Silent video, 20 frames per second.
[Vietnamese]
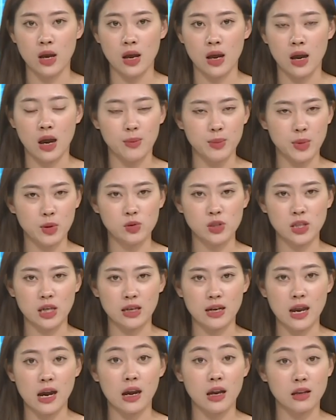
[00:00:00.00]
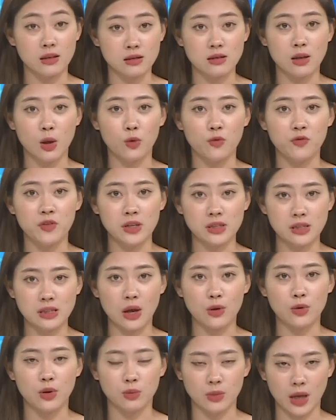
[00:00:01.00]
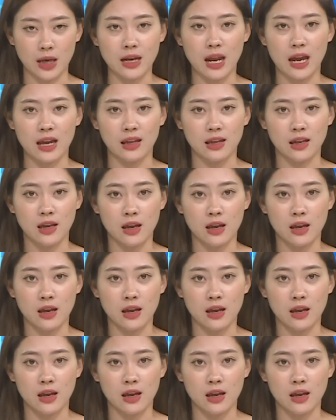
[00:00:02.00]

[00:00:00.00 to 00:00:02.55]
âm mưu gì đang ẩn giấu phía sau động thái này